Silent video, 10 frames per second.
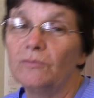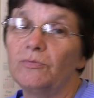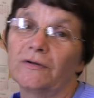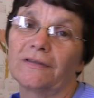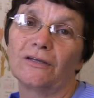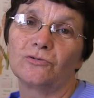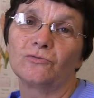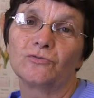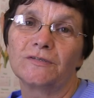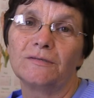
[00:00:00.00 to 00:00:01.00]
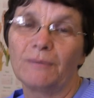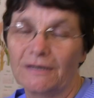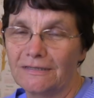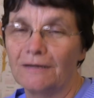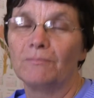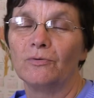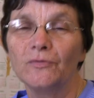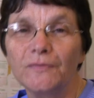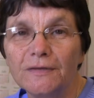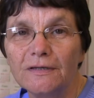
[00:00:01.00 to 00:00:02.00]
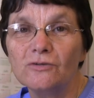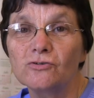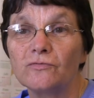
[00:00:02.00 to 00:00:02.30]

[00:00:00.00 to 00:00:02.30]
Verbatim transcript: qu'on pourrait traduire aussi par sa bonté.